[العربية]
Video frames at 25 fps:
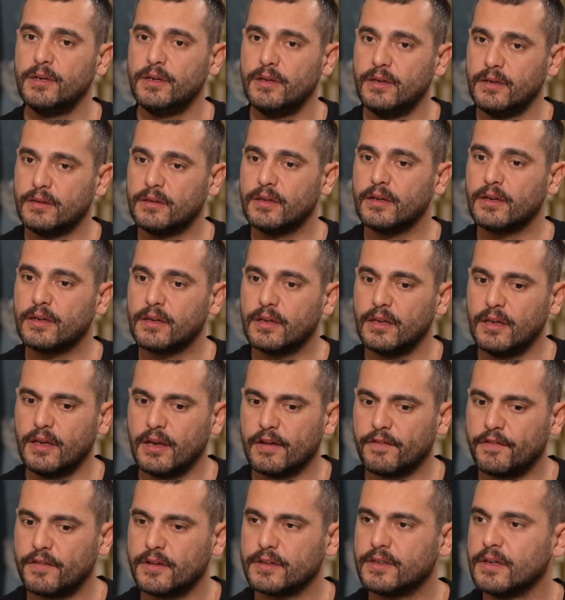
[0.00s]

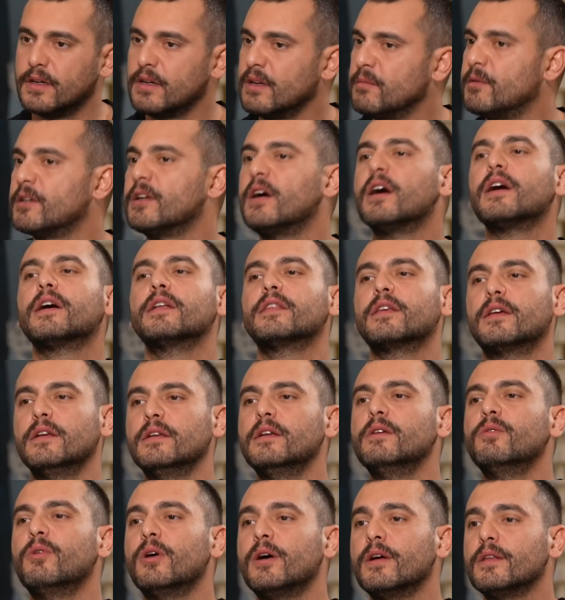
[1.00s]
بتركيا فتقريبا أخذ
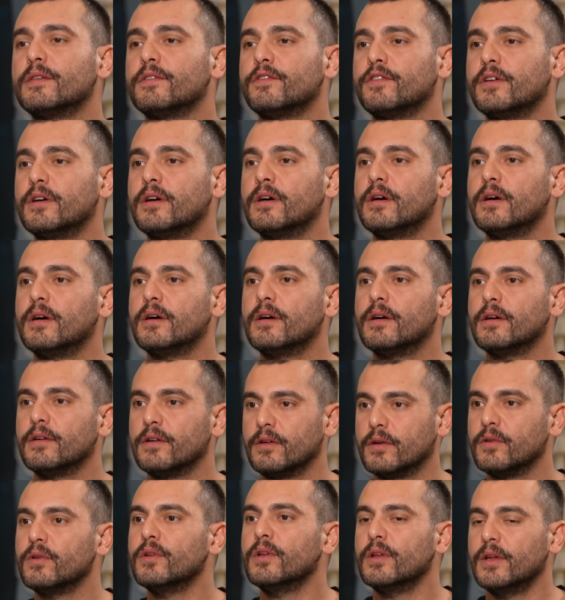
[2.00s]
كل الوقت ف...
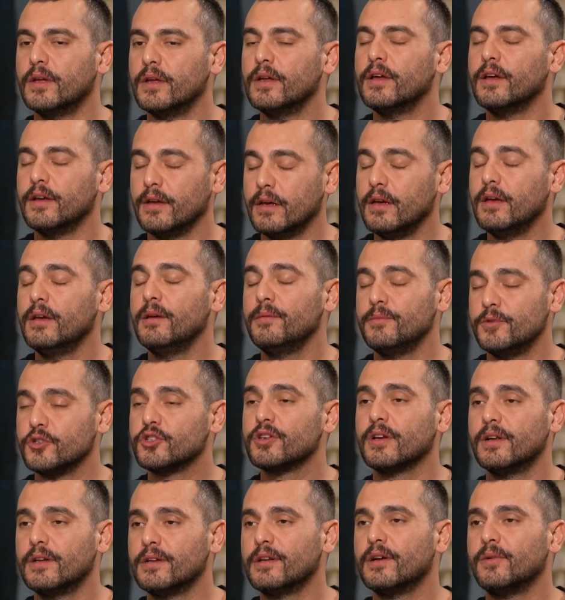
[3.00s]
ايه
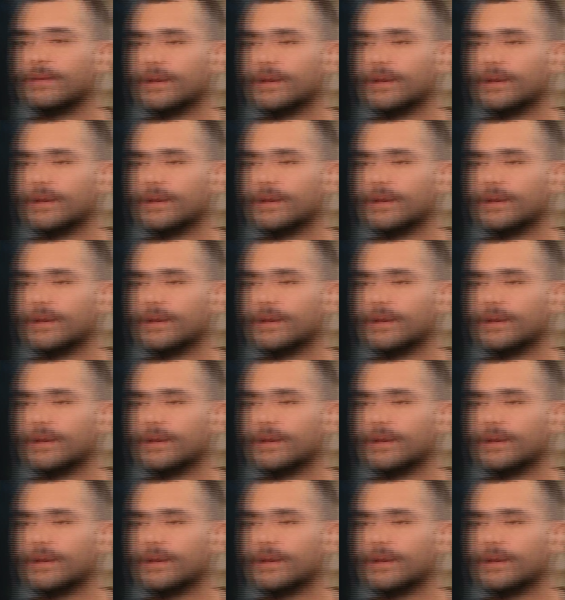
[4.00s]
بيشغلنا